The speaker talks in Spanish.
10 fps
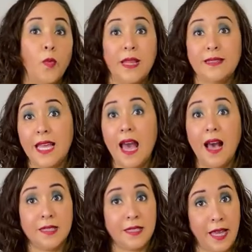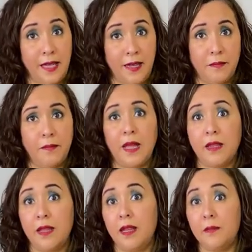decía Hans Seil,
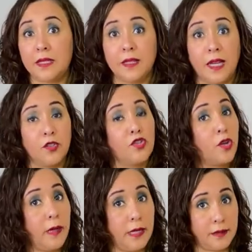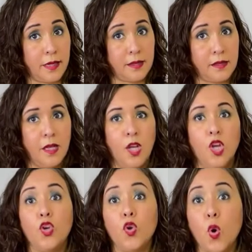padre de la investigación sobre el estrés,
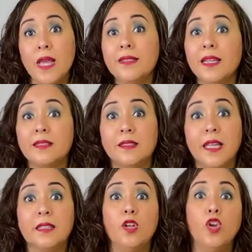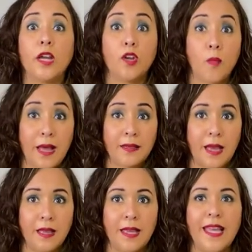no es el estrés lo que nos
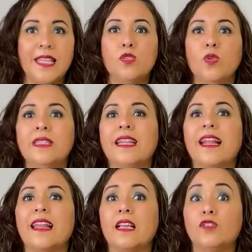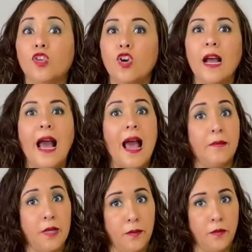mata, es nuestra reacción
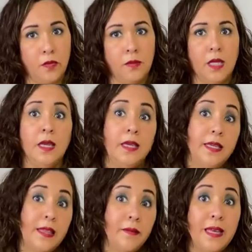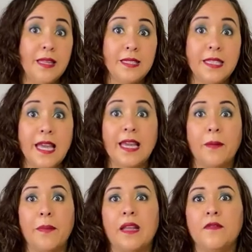al mismo. Y además decía
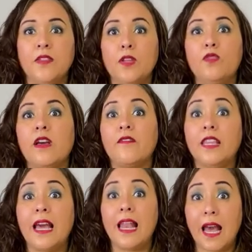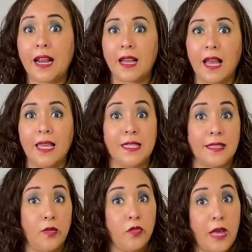que para vivir una vida larga y
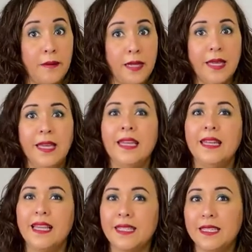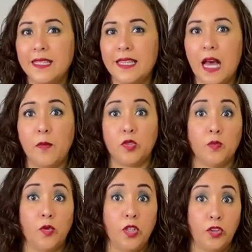saludable
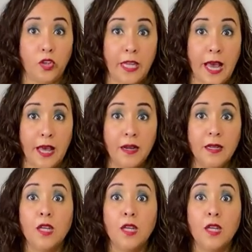necesitamos monitorear